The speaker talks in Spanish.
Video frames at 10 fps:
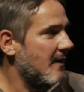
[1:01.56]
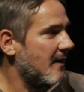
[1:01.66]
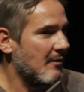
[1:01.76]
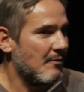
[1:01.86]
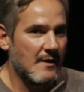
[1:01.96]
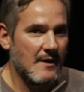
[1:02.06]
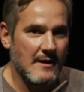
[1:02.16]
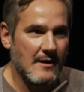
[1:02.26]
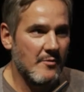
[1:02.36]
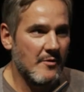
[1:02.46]
a, la
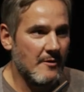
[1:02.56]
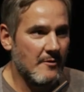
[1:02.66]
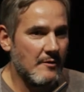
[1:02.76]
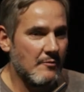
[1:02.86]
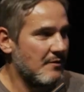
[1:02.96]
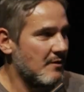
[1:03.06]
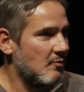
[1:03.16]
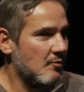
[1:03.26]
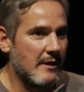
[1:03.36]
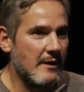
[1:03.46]
concejala, como digo, de Educación y
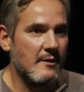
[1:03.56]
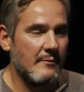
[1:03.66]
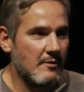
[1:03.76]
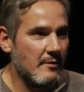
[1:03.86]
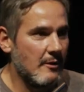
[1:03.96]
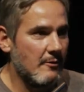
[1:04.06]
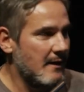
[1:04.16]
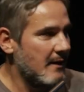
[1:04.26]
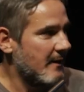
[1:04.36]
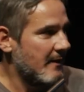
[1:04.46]
Cultura del Ayuntamiento de
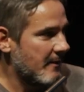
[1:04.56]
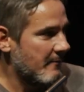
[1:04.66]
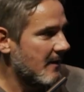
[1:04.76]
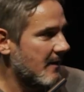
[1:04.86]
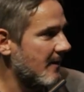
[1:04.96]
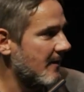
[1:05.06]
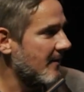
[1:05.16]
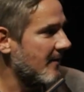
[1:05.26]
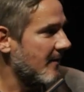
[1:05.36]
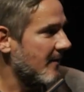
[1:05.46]
Valladolid, Irene Carvajal,
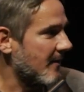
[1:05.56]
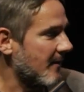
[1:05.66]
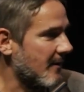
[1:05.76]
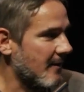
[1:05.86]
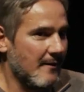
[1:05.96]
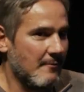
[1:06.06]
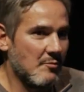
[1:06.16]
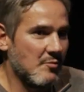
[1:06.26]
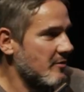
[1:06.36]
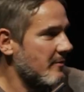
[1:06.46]
que
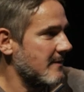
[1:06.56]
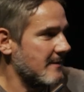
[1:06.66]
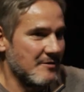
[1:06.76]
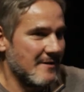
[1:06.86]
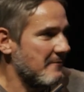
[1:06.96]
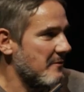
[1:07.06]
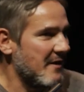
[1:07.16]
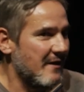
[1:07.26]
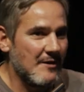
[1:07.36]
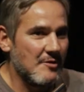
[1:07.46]
bueno, pues nos, da la
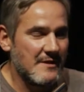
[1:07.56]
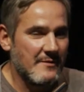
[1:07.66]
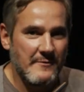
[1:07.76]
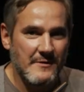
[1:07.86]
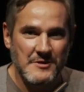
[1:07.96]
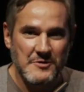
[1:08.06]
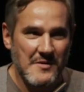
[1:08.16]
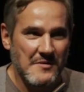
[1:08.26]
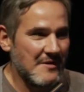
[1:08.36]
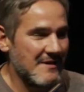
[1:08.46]
bienvenida a este maravilloso
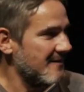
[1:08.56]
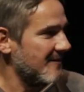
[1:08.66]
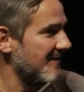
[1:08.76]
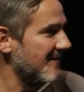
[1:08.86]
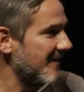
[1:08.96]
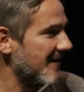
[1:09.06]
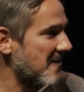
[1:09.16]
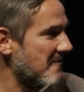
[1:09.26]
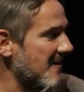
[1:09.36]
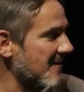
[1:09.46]
espacio que es el, el
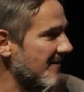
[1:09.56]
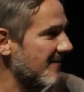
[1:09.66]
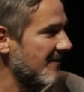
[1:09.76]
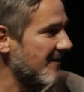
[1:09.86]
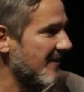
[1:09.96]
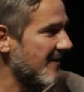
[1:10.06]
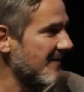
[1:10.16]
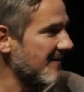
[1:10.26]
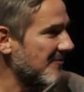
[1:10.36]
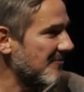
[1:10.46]
Lava.
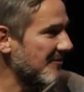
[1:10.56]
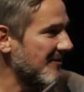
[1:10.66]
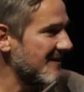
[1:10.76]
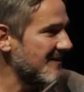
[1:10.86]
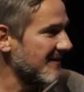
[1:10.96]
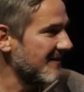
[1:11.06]
Irene, cuando quieras.